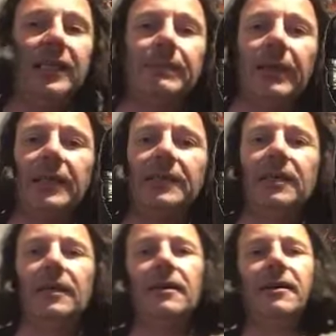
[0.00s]
ist, man hat
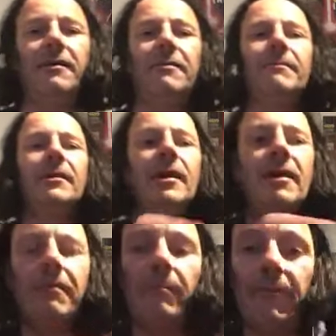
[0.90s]
äh,
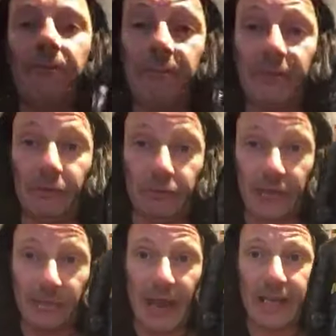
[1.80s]

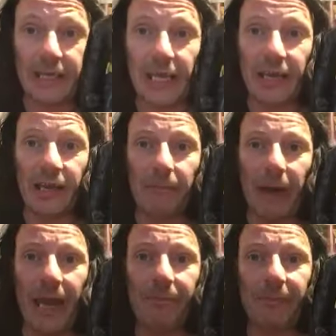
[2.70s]
natürlich Michael Keaton
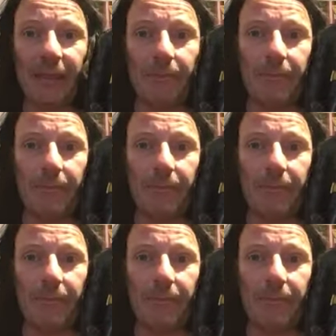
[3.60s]
dabei, der